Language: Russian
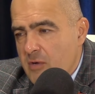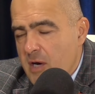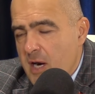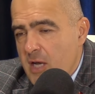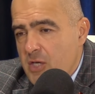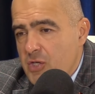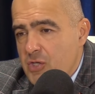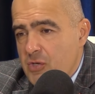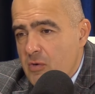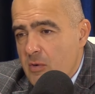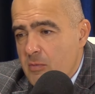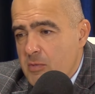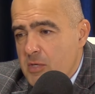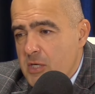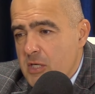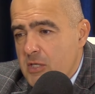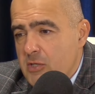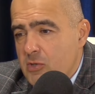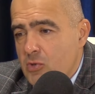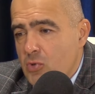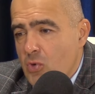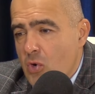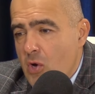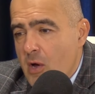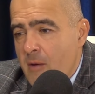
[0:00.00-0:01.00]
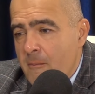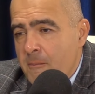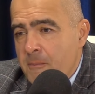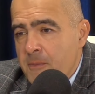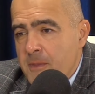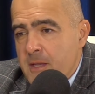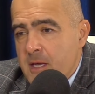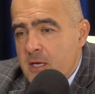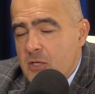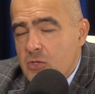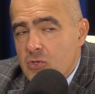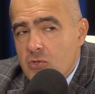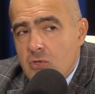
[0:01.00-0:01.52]
Выращиваем сейчас то,
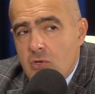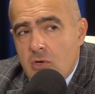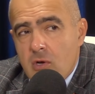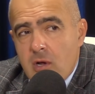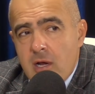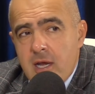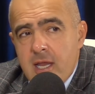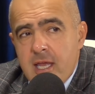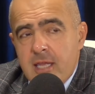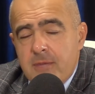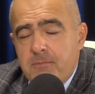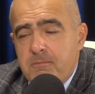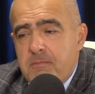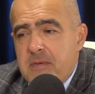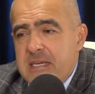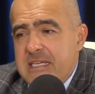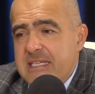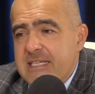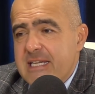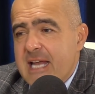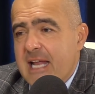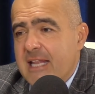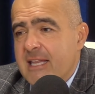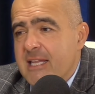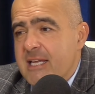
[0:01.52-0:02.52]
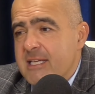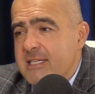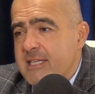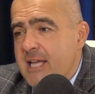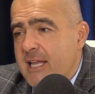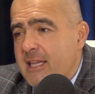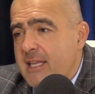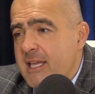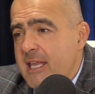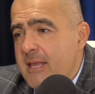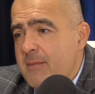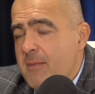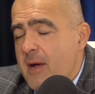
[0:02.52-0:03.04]
что лет 50
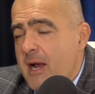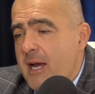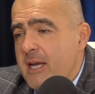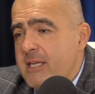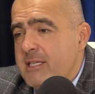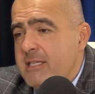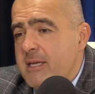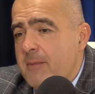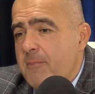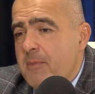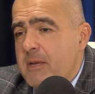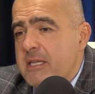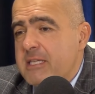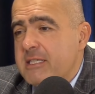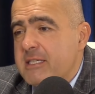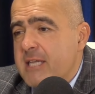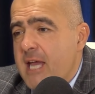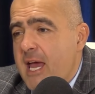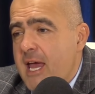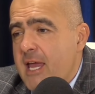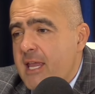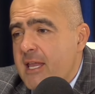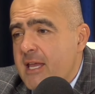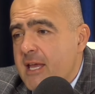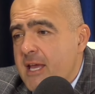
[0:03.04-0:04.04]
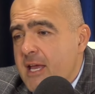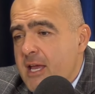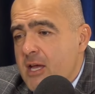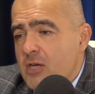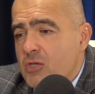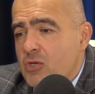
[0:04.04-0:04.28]
назад и не могли себе представить,